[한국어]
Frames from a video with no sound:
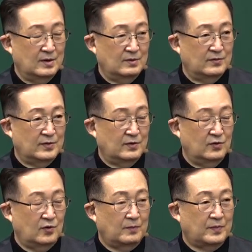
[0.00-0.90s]
우리
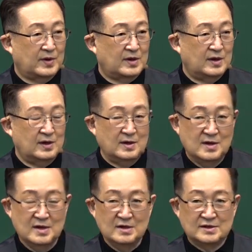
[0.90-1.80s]
욥기
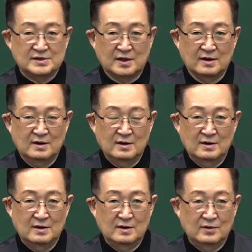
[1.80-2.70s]
1장
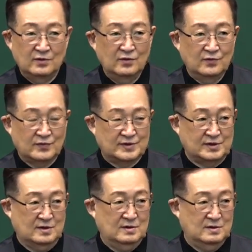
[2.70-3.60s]

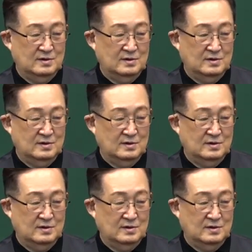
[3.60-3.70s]
6절